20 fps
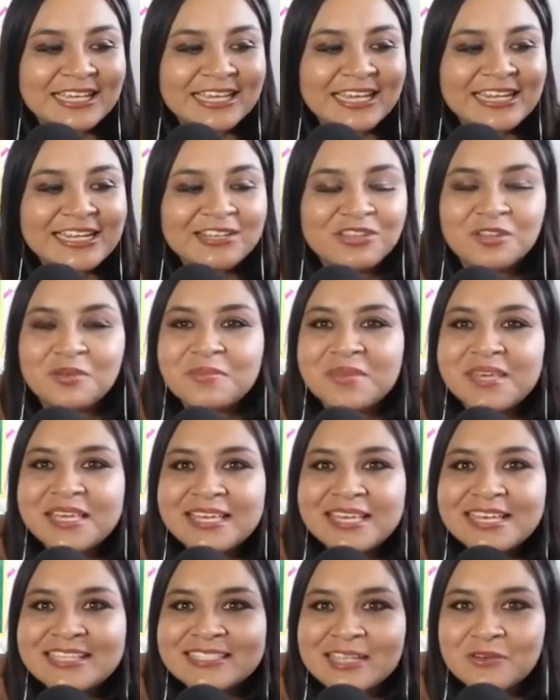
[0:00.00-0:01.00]
Jacqueline
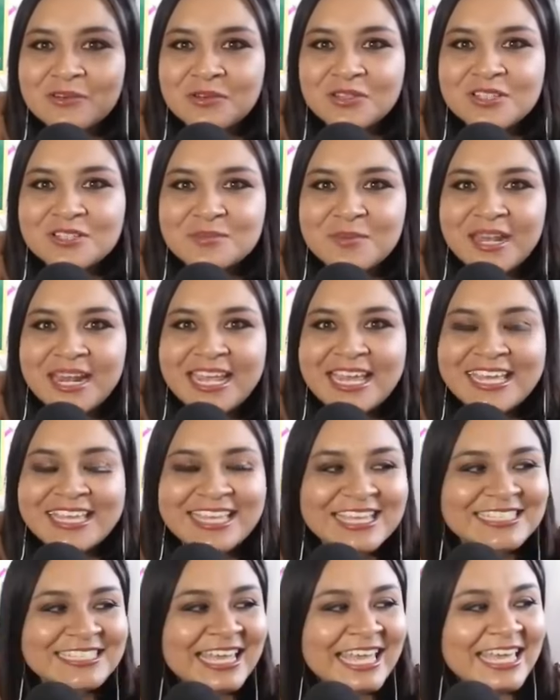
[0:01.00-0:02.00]
Domínguez, saludos
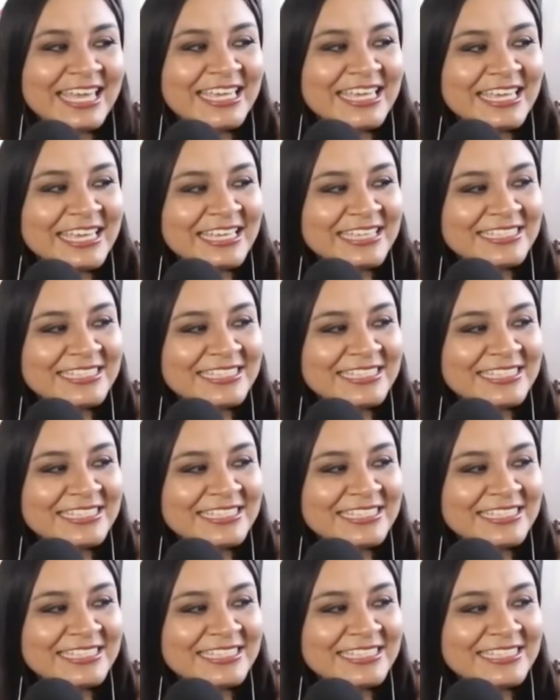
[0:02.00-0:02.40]
para ellas.